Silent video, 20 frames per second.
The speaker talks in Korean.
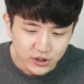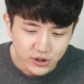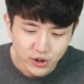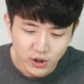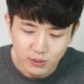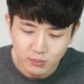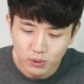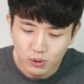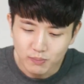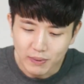
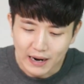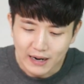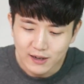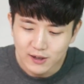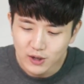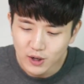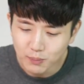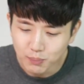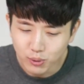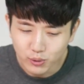이걸 뭐
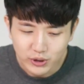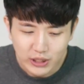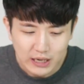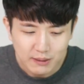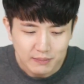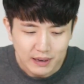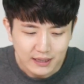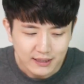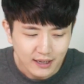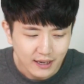말려
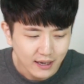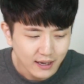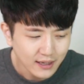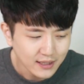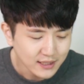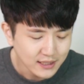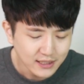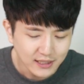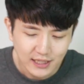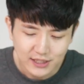보나
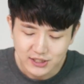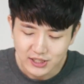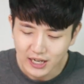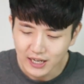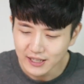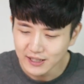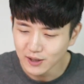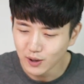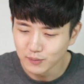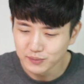마나 크게
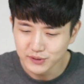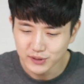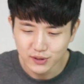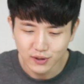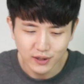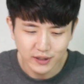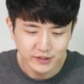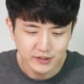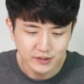차이가 없을 것